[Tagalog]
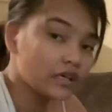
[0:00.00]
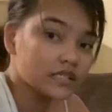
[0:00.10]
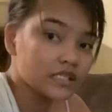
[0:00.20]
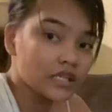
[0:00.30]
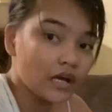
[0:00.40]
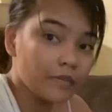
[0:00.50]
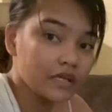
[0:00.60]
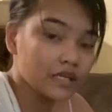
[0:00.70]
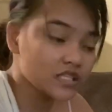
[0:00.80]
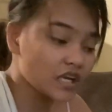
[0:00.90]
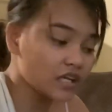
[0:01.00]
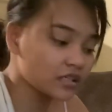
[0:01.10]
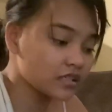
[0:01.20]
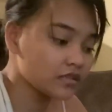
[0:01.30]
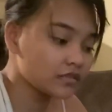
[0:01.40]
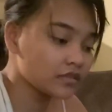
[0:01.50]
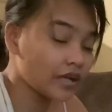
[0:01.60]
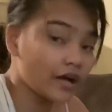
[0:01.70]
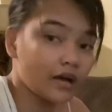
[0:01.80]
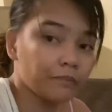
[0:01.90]
Sinabi niya sa akin
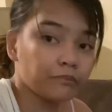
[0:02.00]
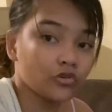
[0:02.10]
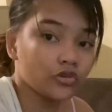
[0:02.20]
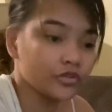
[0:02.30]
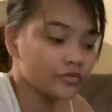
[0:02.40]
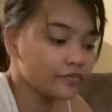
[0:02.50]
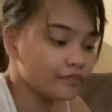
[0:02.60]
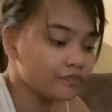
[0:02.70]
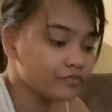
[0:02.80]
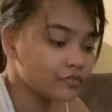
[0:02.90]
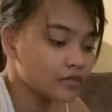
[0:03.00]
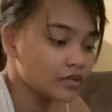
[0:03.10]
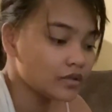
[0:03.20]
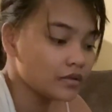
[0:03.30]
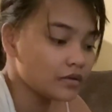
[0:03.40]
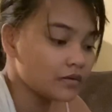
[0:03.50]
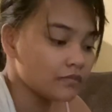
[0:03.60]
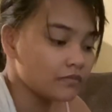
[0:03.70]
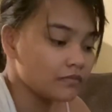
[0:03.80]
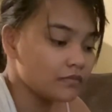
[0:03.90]
kahapon,
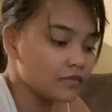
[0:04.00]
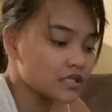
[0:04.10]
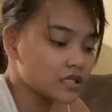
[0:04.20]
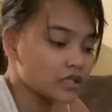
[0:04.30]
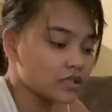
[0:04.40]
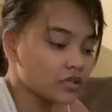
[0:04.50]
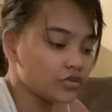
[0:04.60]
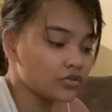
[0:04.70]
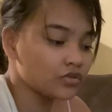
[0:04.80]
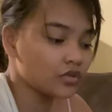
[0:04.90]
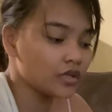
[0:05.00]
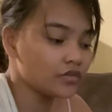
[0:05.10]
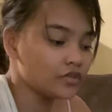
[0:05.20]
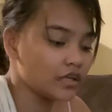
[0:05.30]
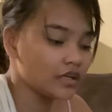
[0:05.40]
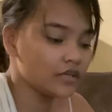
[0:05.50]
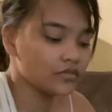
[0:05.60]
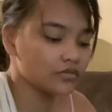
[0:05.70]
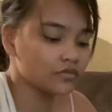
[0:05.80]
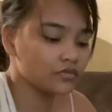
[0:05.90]
masakit daw yung ano niya,
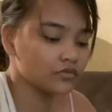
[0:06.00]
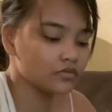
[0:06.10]
yung